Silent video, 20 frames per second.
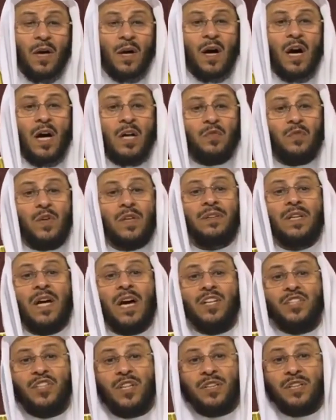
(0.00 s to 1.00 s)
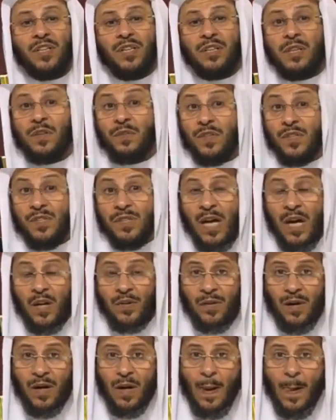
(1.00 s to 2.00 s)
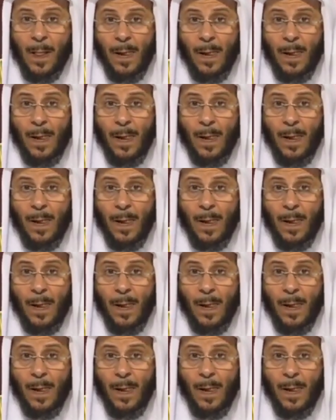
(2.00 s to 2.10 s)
قال فطاشت يدي في الصحفة